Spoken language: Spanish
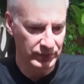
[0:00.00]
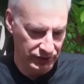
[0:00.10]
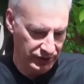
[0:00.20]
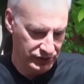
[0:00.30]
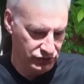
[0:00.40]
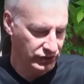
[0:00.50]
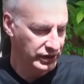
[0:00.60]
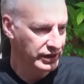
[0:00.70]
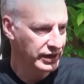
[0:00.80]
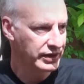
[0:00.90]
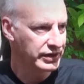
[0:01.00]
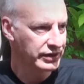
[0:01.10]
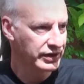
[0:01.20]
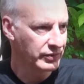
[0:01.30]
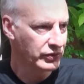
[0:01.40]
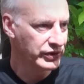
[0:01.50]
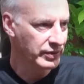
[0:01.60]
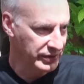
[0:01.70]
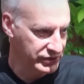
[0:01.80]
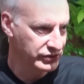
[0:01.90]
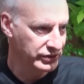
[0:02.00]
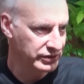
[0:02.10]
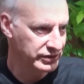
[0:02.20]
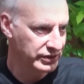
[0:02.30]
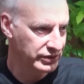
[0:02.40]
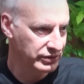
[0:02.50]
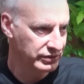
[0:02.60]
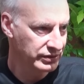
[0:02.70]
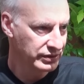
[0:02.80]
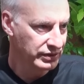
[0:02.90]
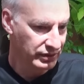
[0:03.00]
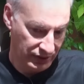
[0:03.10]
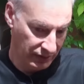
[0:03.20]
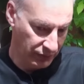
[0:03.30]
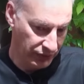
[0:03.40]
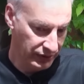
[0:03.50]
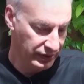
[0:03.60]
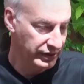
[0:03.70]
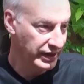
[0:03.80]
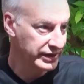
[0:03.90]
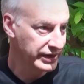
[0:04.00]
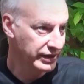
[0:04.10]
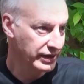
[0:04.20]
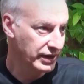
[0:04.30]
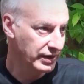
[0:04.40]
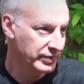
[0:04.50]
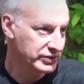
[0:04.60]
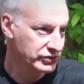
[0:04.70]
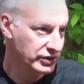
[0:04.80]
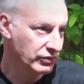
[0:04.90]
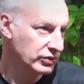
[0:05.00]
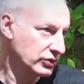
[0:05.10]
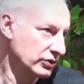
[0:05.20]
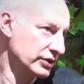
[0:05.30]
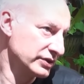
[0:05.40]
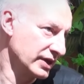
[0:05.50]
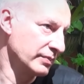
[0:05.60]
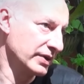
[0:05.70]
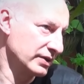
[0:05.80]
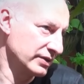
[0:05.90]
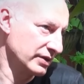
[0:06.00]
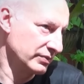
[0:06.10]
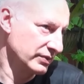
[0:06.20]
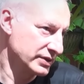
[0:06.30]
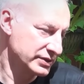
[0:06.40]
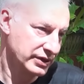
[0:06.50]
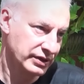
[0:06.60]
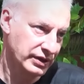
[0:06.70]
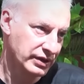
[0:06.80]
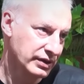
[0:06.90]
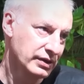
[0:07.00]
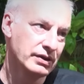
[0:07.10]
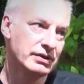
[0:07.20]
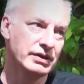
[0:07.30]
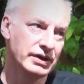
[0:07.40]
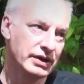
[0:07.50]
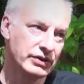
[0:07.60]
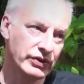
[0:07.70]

porque eso generaría, digamos, una presión interior que puede dañar a la persona cuando lo destape al termo. Así que eh,